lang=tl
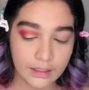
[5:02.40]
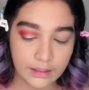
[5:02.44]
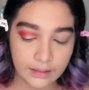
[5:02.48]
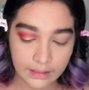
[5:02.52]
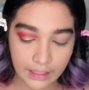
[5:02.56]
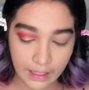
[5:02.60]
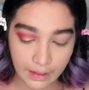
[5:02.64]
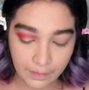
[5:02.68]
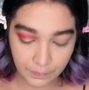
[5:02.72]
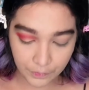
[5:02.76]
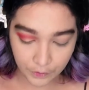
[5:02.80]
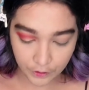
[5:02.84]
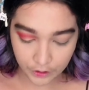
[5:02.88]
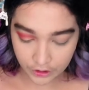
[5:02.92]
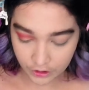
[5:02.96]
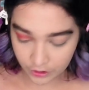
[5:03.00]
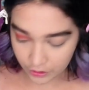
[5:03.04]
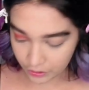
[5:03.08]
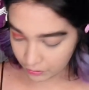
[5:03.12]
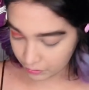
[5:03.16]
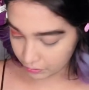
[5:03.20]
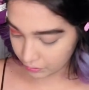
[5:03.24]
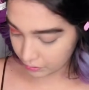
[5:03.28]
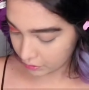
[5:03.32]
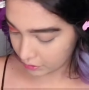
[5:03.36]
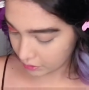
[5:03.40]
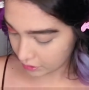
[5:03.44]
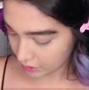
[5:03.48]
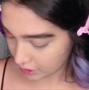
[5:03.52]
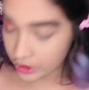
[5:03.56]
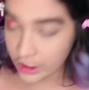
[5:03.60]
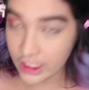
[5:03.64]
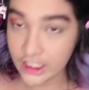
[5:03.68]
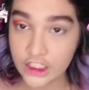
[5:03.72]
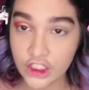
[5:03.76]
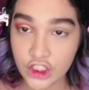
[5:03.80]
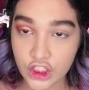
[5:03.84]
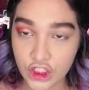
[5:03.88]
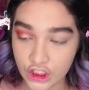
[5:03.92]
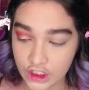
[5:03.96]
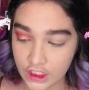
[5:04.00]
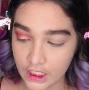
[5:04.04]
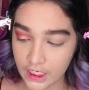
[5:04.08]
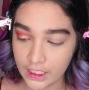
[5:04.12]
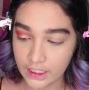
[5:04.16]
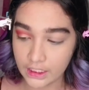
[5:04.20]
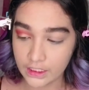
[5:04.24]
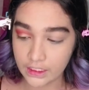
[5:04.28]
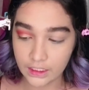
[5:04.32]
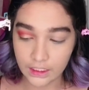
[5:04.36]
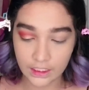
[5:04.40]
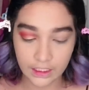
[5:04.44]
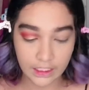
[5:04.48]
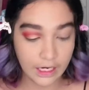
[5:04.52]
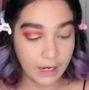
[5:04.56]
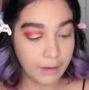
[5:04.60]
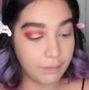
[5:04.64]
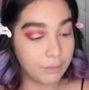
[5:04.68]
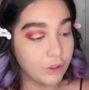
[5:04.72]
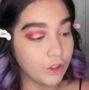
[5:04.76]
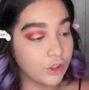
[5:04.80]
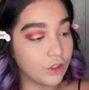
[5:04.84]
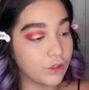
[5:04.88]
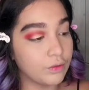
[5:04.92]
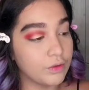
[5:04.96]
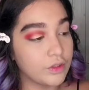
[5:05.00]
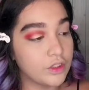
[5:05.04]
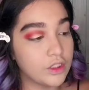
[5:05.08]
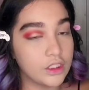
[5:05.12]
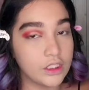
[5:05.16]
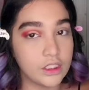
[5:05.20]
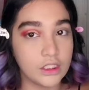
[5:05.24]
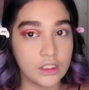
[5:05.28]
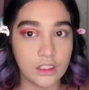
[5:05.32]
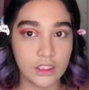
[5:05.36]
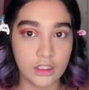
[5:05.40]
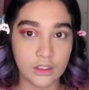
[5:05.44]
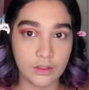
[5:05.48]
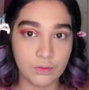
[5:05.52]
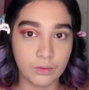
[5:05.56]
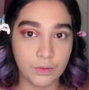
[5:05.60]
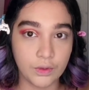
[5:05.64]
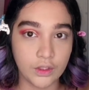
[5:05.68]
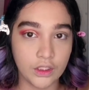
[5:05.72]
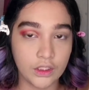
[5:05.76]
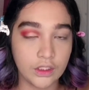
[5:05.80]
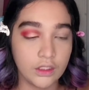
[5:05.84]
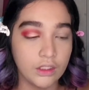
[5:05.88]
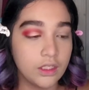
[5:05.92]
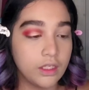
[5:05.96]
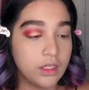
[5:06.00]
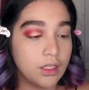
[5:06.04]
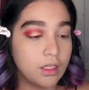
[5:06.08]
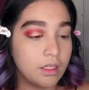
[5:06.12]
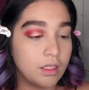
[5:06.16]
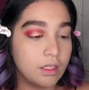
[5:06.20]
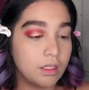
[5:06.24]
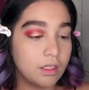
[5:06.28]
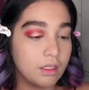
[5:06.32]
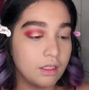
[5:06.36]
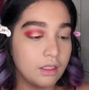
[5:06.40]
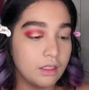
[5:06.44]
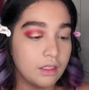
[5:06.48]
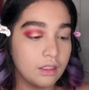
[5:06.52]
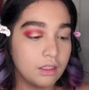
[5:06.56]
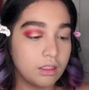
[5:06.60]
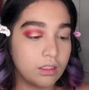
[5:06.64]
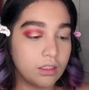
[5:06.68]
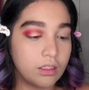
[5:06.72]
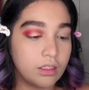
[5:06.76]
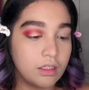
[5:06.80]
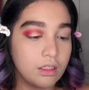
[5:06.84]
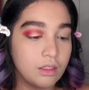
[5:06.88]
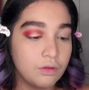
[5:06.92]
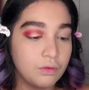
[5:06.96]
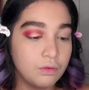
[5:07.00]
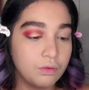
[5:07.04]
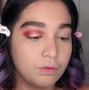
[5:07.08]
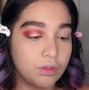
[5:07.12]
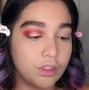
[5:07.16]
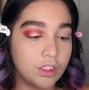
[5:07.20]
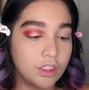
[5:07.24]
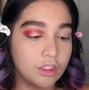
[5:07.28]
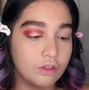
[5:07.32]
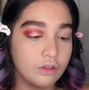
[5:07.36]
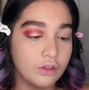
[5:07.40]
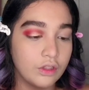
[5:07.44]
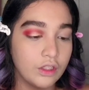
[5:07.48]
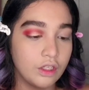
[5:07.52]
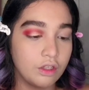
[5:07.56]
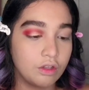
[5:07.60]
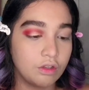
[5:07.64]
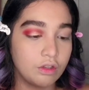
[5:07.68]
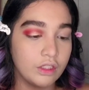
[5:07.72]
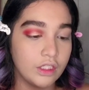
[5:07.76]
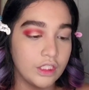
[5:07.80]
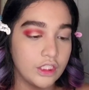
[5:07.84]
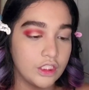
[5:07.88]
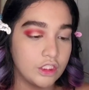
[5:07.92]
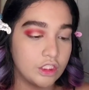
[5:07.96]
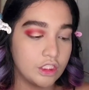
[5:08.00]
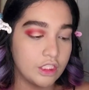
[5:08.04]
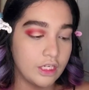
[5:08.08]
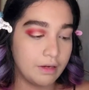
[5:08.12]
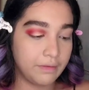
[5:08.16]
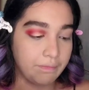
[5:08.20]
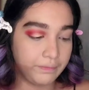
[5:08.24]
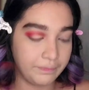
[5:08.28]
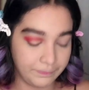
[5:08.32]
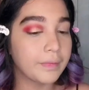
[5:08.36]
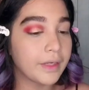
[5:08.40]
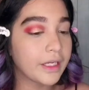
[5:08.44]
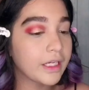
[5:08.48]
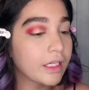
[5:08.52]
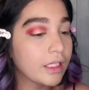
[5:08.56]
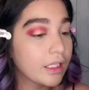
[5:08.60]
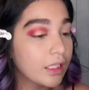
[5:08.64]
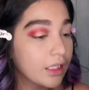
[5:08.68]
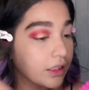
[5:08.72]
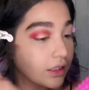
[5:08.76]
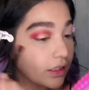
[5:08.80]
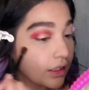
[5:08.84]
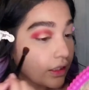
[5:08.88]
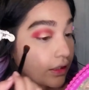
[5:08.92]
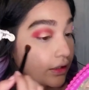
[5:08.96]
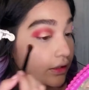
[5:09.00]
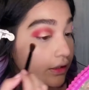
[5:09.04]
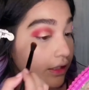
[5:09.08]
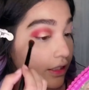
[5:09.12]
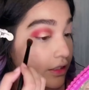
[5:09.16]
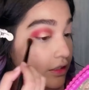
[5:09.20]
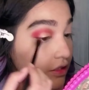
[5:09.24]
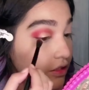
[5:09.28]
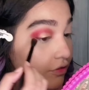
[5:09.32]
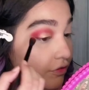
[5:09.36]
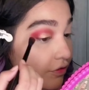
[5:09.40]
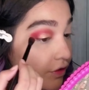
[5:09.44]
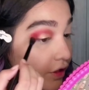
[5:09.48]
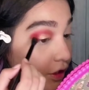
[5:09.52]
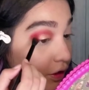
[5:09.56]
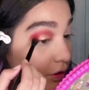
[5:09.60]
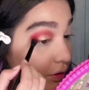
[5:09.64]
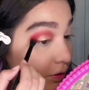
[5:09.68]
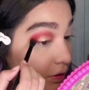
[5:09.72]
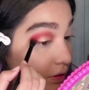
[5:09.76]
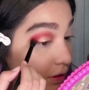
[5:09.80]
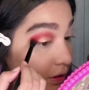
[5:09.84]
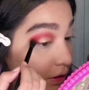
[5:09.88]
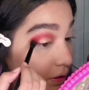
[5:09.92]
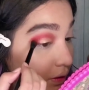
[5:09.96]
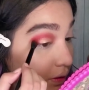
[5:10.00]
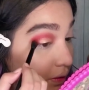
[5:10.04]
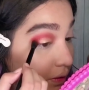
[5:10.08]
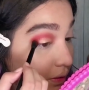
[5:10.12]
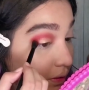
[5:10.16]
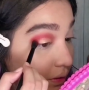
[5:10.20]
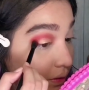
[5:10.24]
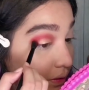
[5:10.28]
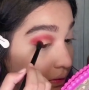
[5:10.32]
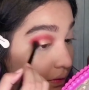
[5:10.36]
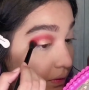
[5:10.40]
Tapos, yung red shade na ginamit ko, which is this one, iulit ko lang ulit siya. Para lang i-intensify yun dito.